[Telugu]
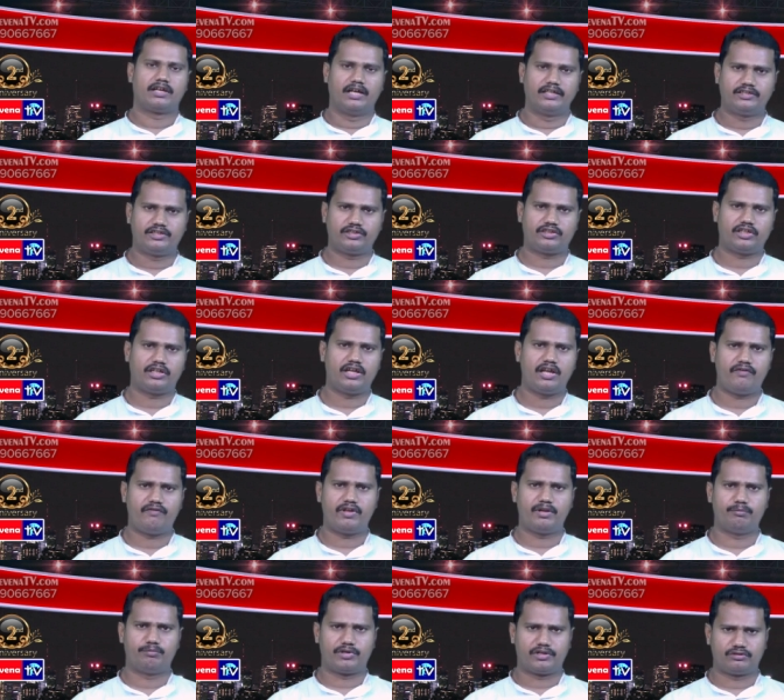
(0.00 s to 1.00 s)
ఖచ్చితంగా
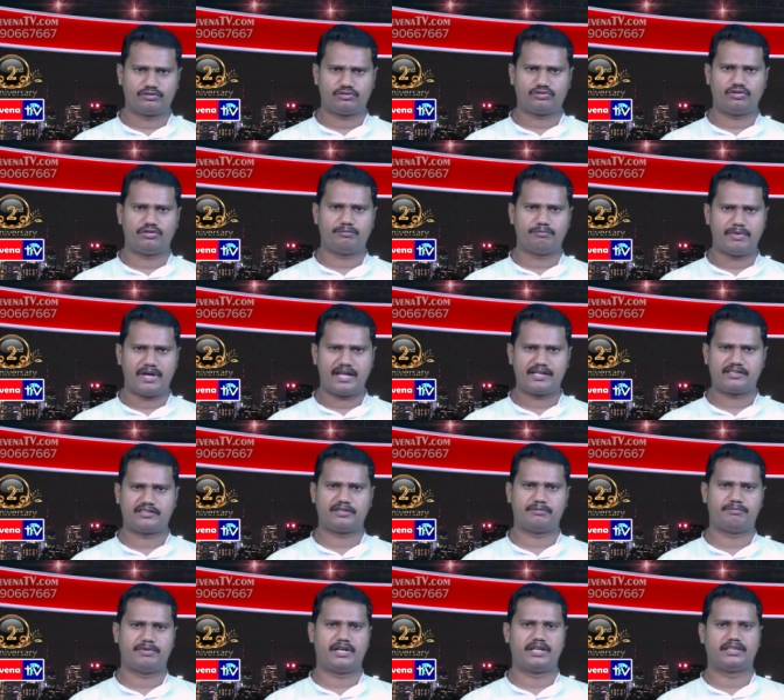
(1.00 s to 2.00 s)
వారి బ్రతుకులు
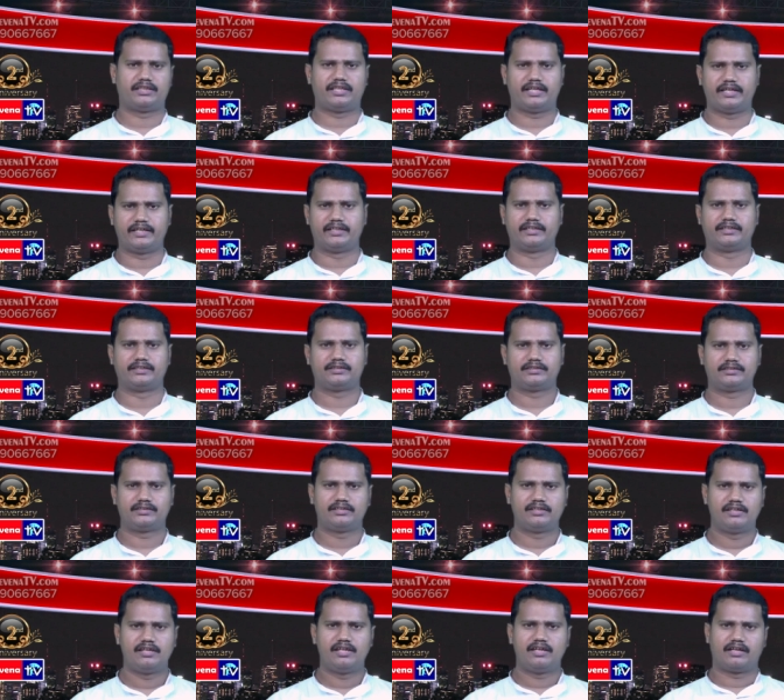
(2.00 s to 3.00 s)
మార్చబడతాయి
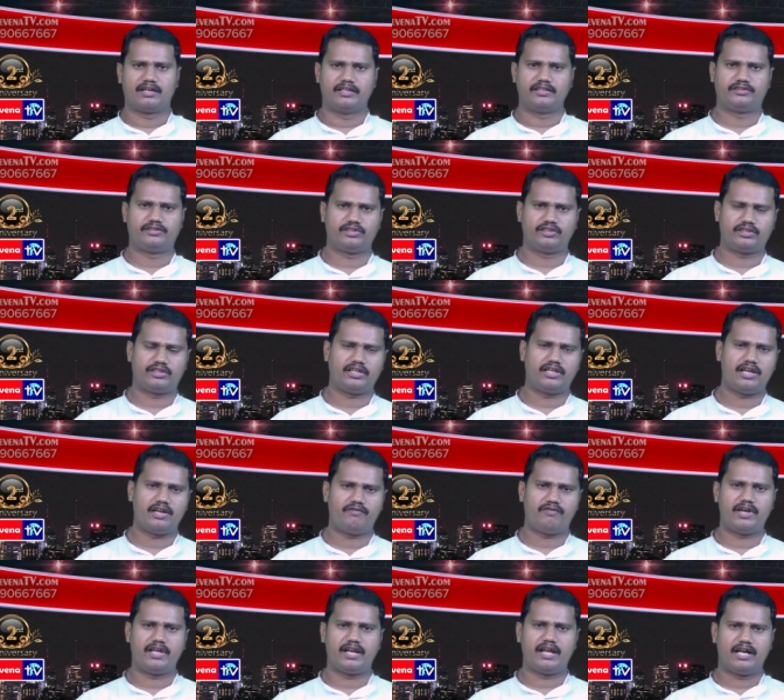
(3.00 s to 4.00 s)
ఖచ్చితంగా
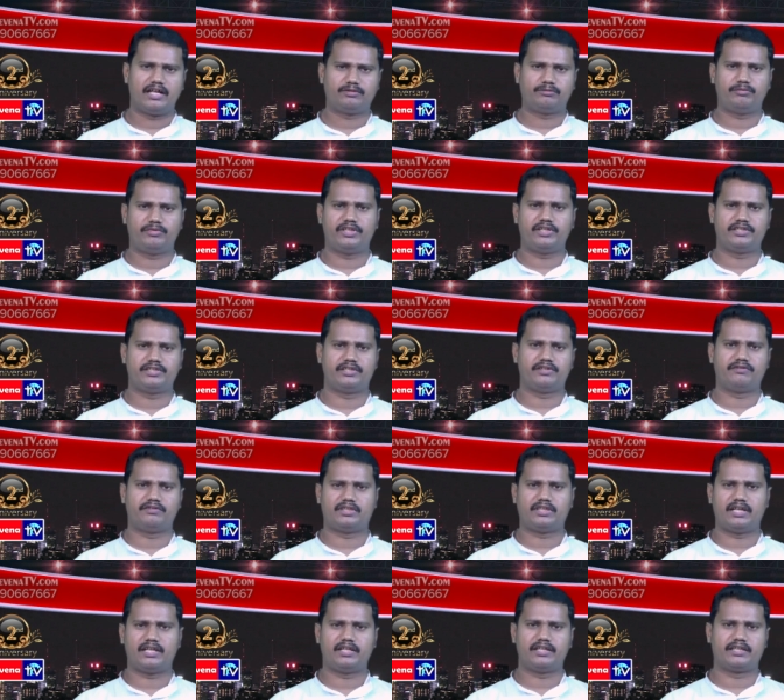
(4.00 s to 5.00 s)
వారి ఆత్మీయ
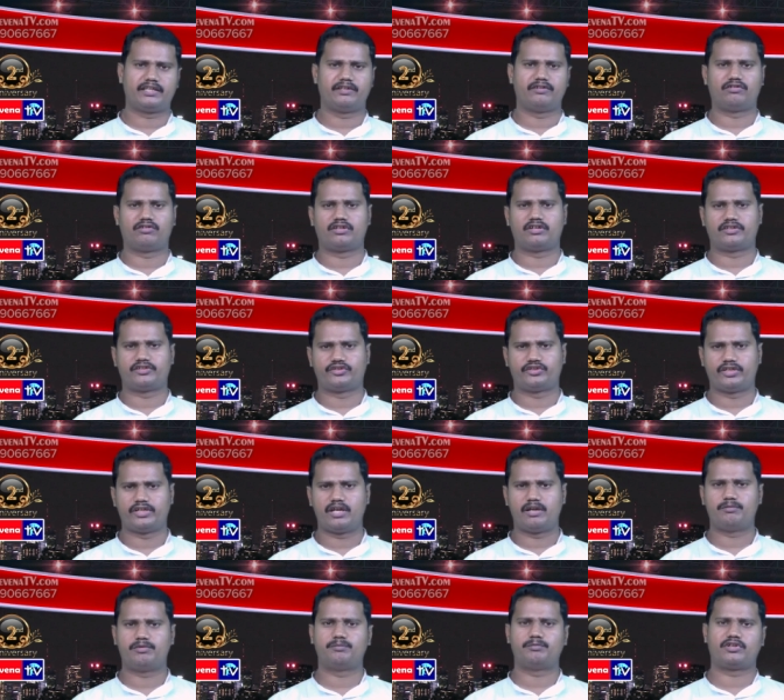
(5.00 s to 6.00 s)
జీవితాలకి ఒక
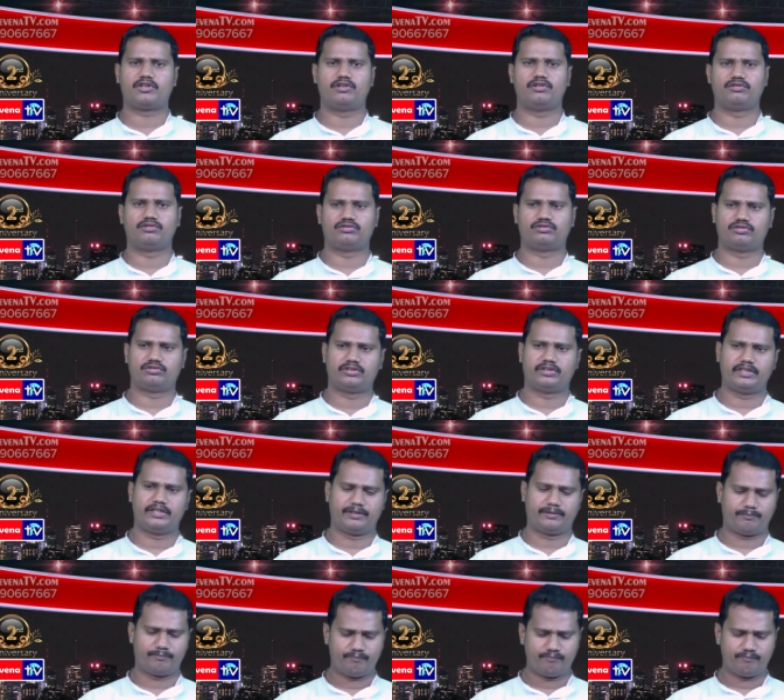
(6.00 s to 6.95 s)
క్షేమం కలుగుతుంది